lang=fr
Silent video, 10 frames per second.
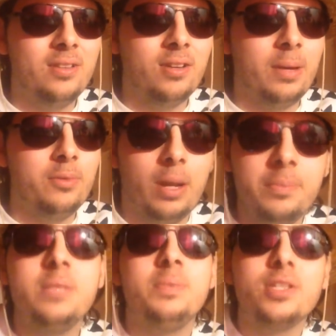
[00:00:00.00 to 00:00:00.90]
dans, la, petite
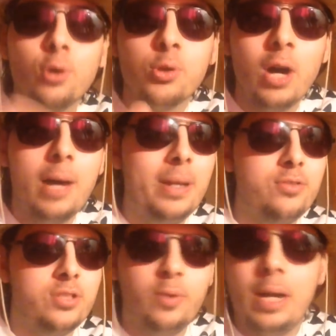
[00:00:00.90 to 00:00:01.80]
piqûre de rappel
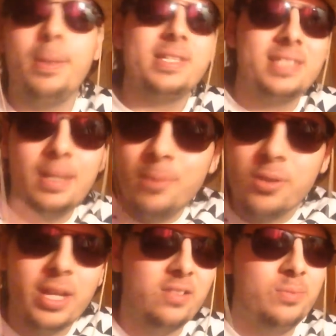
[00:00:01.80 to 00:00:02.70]
justement la presse d'amende
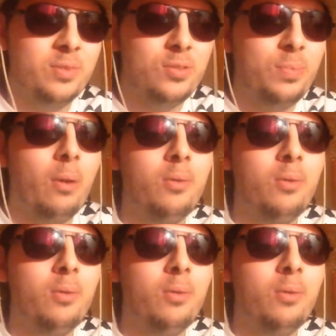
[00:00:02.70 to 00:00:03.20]
Le Super,